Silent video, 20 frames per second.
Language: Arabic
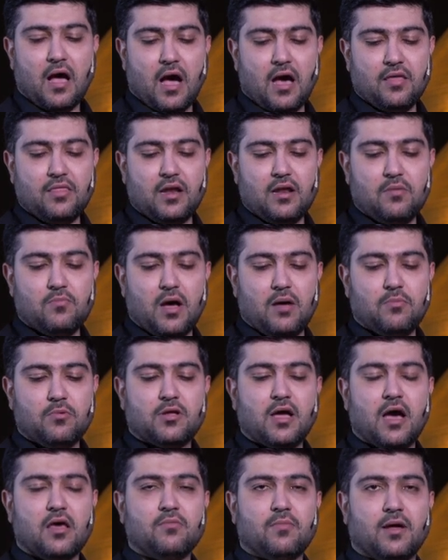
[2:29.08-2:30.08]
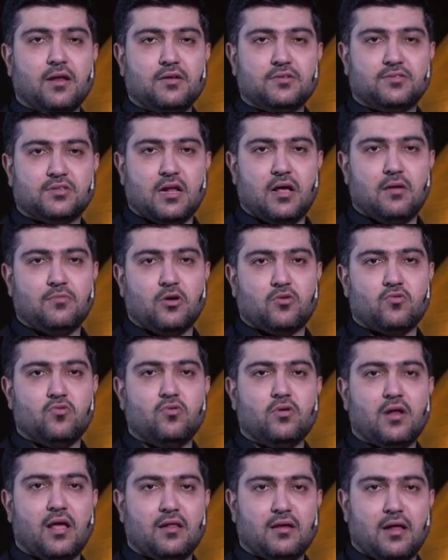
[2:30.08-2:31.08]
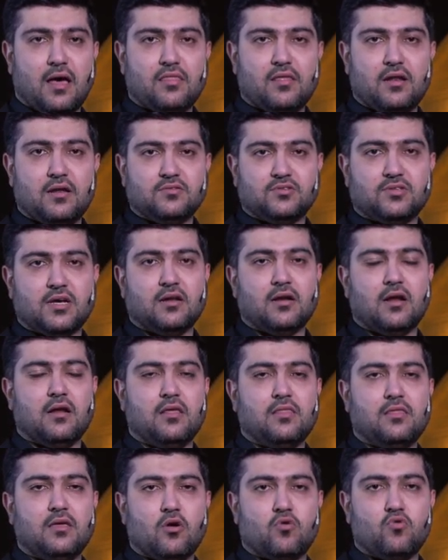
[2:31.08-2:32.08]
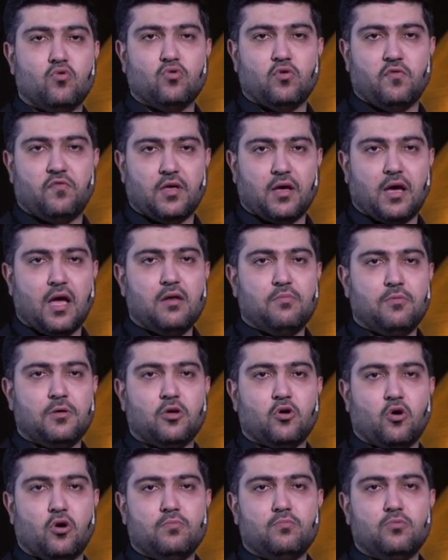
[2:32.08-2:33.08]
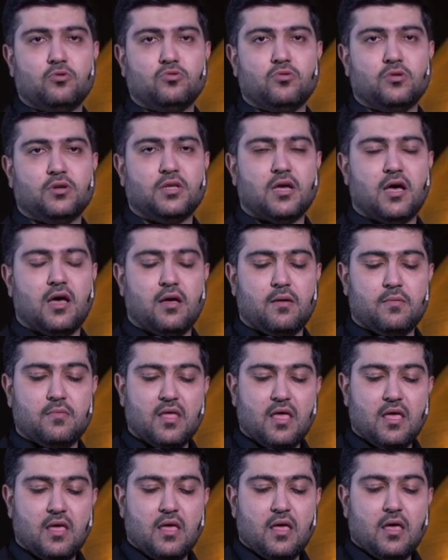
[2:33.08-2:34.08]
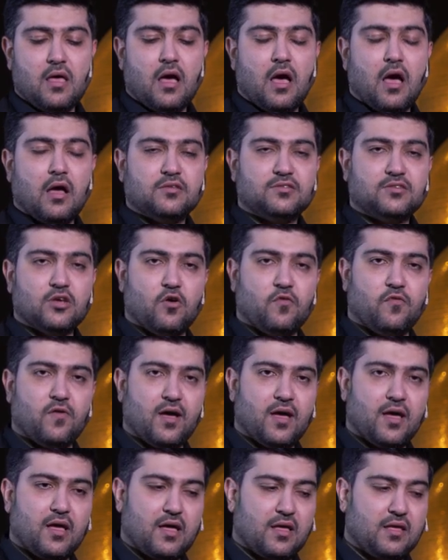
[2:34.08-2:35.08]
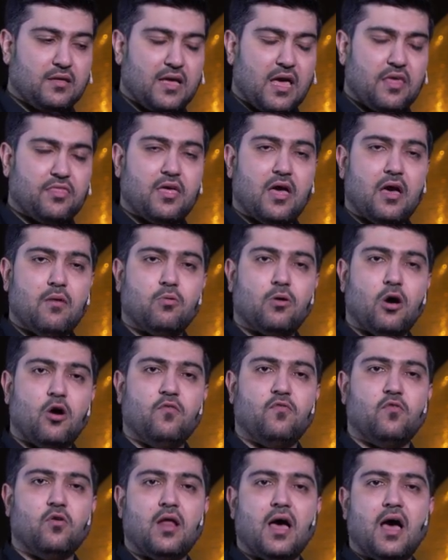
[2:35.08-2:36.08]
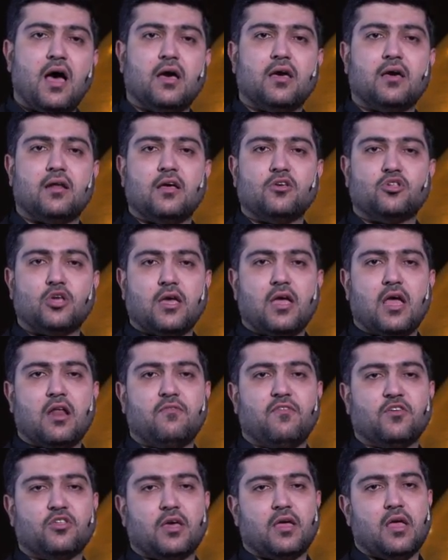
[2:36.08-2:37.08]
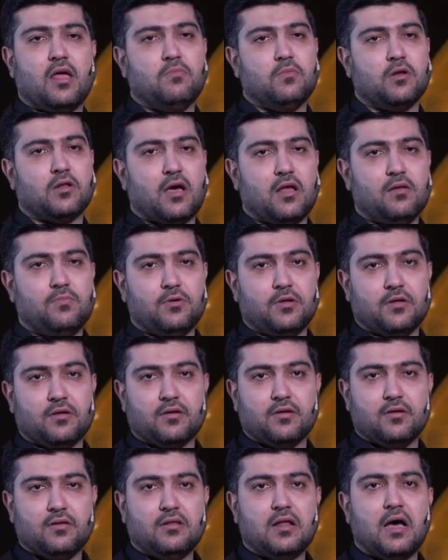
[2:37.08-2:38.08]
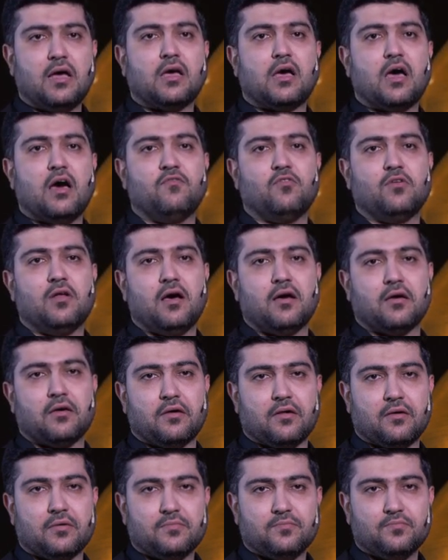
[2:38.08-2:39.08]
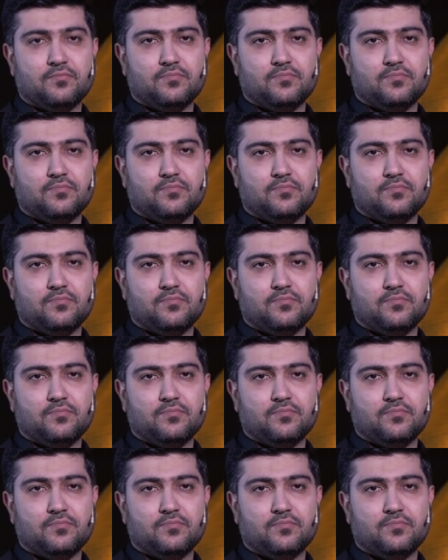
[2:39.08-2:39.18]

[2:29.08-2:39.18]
هذا الإمام الكاظم عليه السلام يقول هذا الإنسان الذي يكون في قلبه حب الدنيا سوف يذهب خوف الآخرة شيئا فشيئا من قلبه لا يخاف الآخرة